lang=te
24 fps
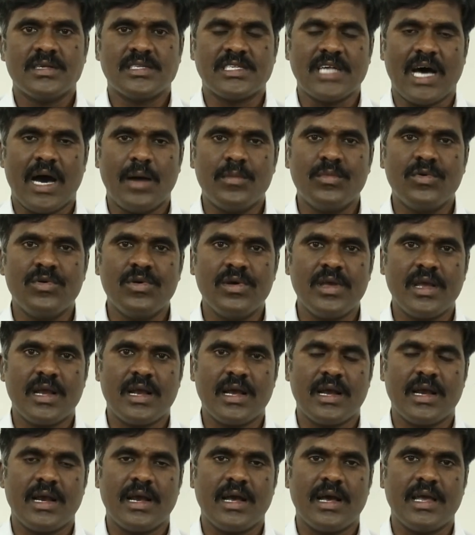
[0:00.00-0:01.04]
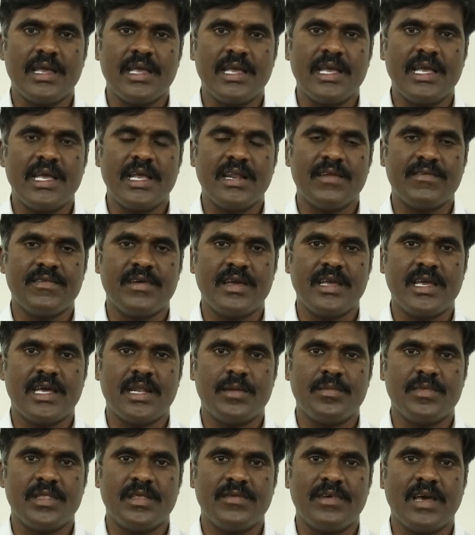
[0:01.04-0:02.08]
సామూహికంగా ఈ ఇరవై
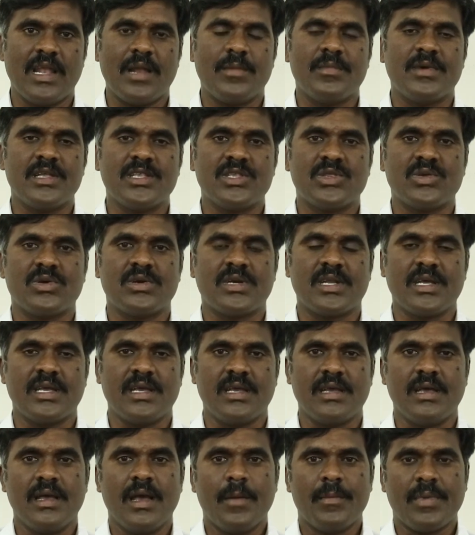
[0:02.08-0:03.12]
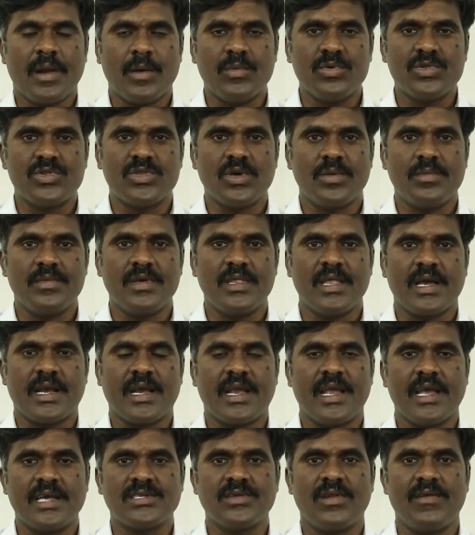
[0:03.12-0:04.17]
ఎనిమిది వేల మందితోటి ప్రభుత్వం మీద
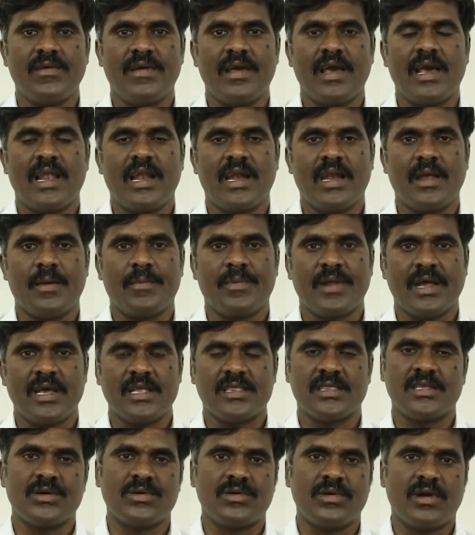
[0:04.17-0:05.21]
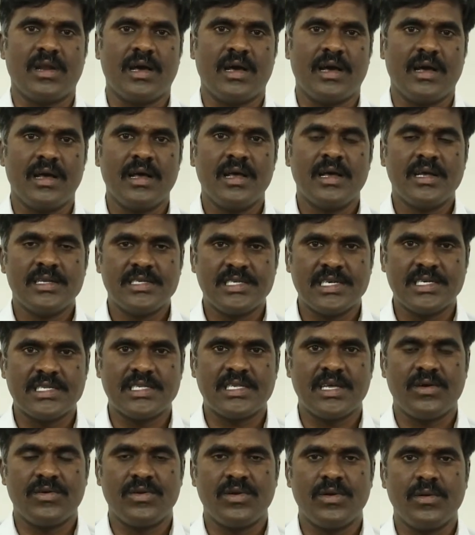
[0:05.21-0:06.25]
కేసులు వేయాలనే ప్రయత్నం కూడా
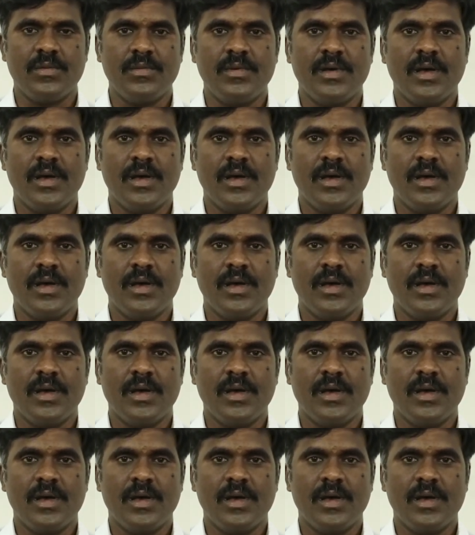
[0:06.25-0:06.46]
చేస్తూ ఉన్నాం